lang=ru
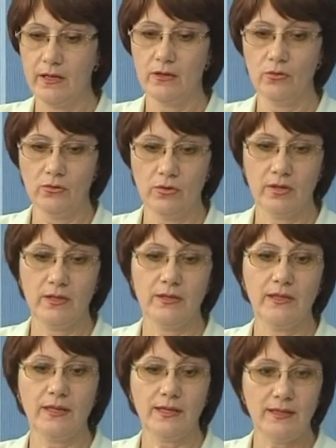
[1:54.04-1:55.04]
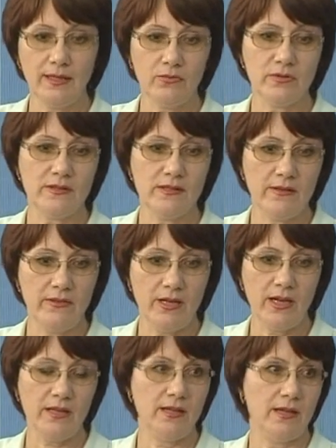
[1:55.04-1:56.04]
Но никакие
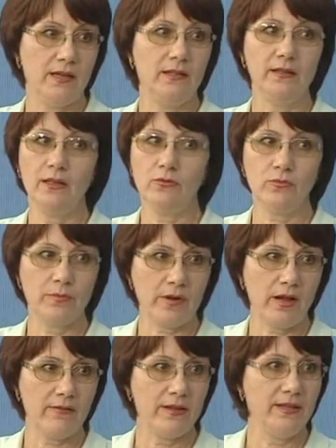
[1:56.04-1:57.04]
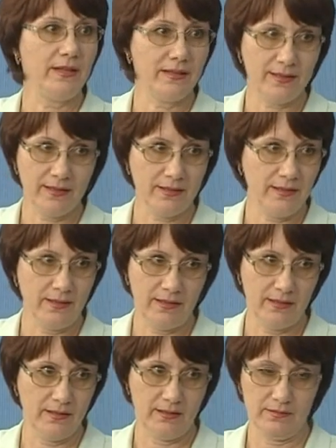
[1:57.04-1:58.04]
удостоверения не дают права ни на
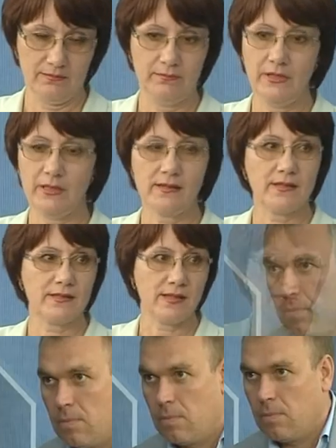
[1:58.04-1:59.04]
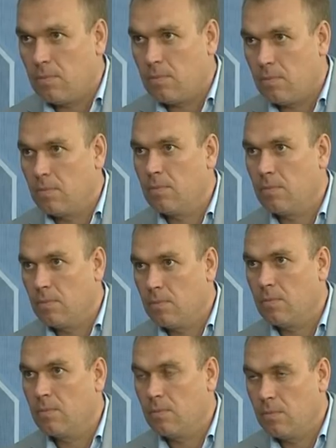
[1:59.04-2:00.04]
какие меры социальной поддержки,
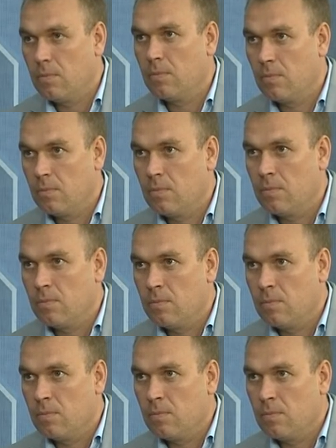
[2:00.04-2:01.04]
льготы, может быть,